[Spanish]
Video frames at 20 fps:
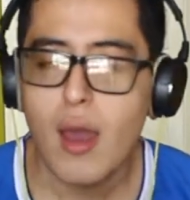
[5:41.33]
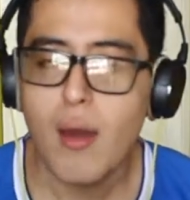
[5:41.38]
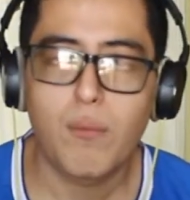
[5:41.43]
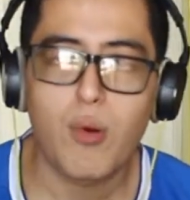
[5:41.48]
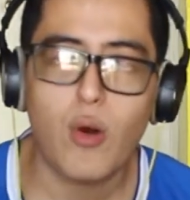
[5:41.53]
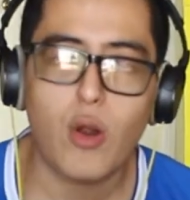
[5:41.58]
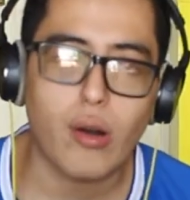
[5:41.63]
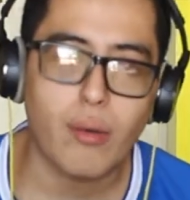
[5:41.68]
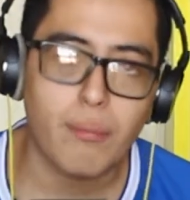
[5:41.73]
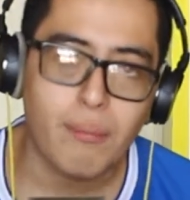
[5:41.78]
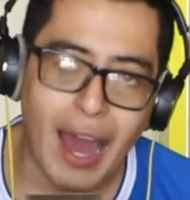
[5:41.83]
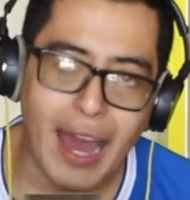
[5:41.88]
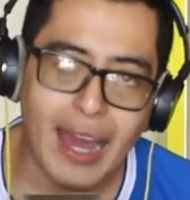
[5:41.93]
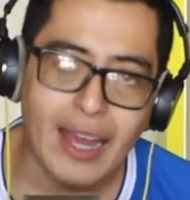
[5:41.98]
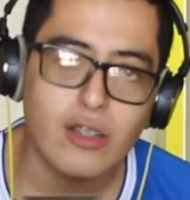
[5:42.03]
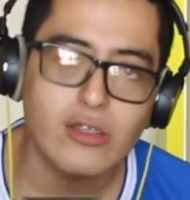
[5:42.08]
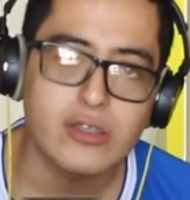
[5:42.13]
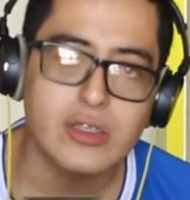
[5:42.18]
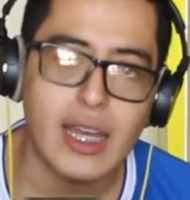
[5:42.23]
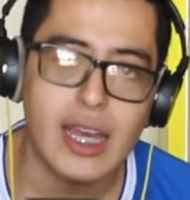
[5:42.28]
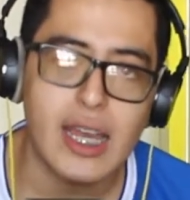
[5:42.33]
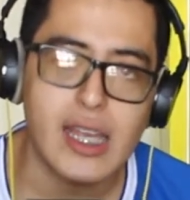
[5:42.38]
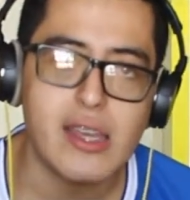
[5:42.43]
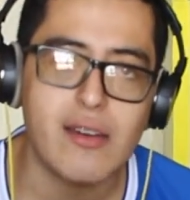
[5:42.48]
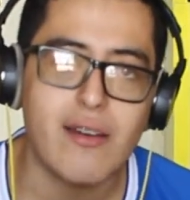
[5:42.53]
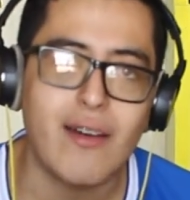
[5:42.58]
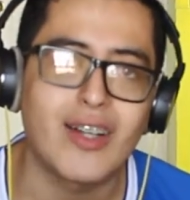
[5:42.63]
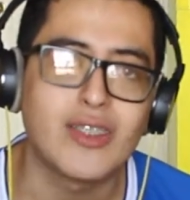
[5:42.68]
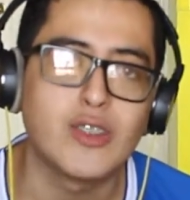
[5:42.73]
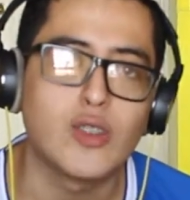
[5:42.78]
por más que ustedes
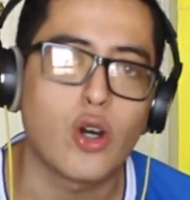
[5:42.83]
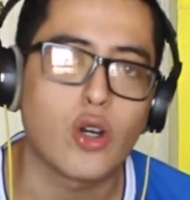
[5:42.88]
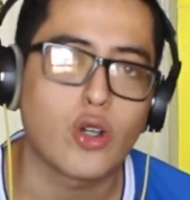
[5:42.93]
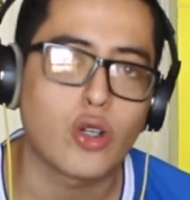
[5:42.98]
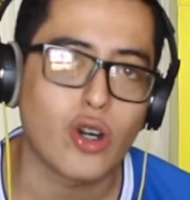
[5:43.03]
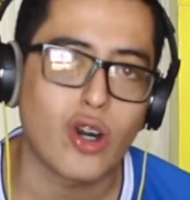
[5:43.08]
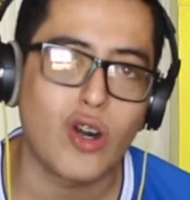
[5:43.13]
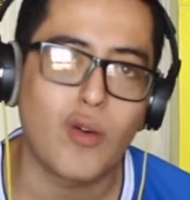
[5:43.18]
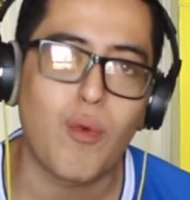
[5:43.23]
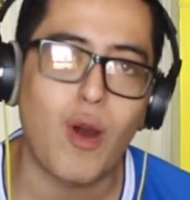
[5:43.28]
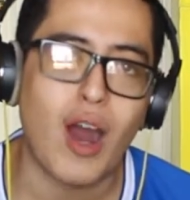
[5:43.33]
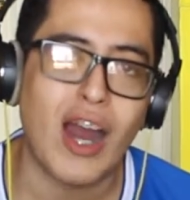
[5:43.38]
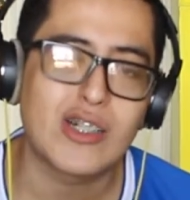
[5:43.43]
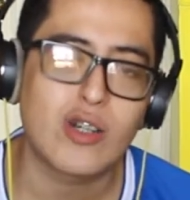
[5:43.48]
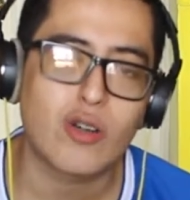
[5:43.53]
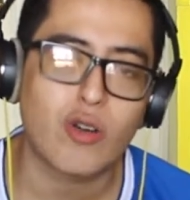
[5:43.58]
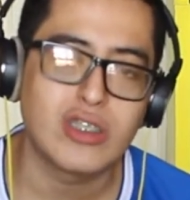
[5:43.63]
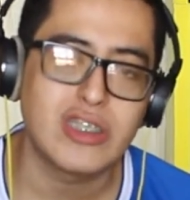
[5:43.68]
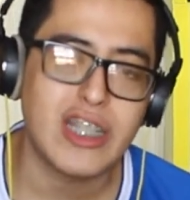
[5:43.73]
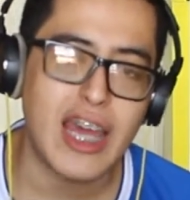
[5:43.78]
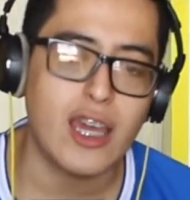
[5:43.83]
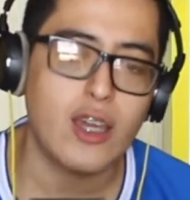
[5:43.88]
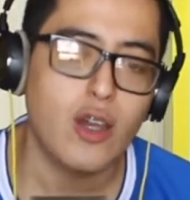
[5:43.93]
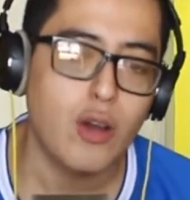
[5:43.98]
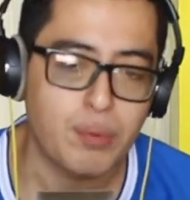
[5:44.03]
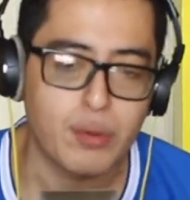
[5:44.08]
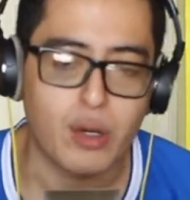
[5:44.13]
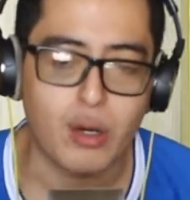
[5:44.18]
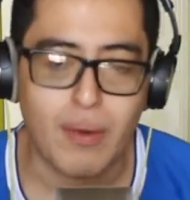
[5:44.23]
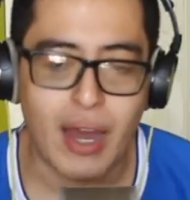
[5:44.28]
llevaban los cromos al colegio,
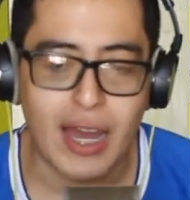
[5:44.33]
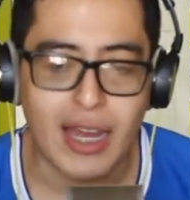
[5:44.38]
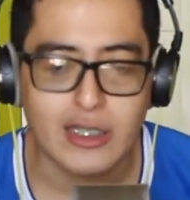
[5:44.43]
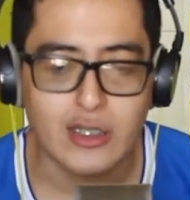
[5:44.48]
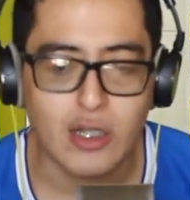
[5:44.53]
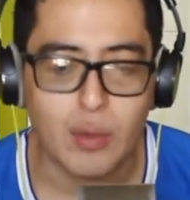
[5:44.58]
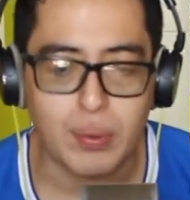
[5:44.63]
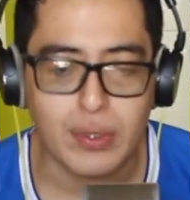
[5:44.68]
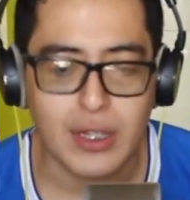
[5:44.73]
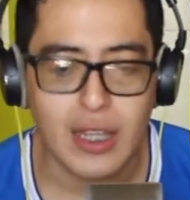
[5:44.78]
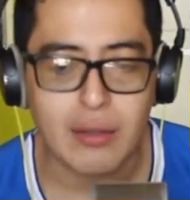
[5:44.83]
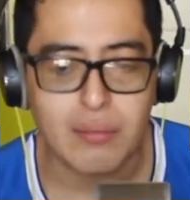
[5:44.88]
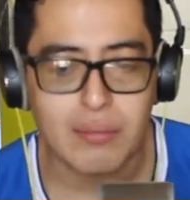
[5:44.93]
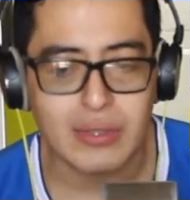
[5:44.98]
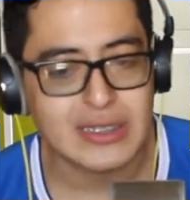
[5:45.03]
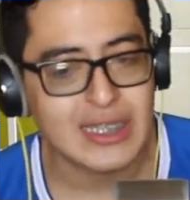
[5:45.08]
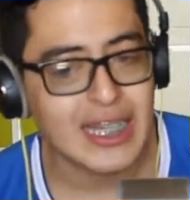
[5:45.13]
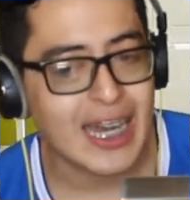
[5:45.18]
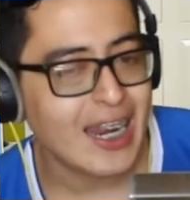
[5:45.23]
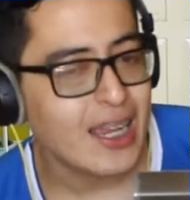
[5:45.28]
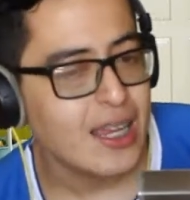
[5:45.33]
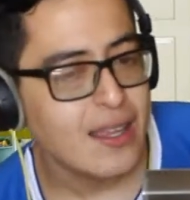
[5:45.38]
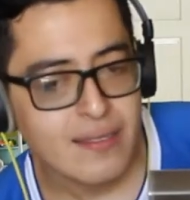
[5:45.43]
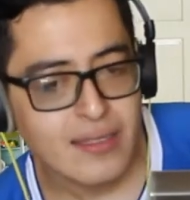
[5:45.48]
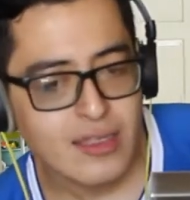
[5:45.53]
por más que los ponen a investigar,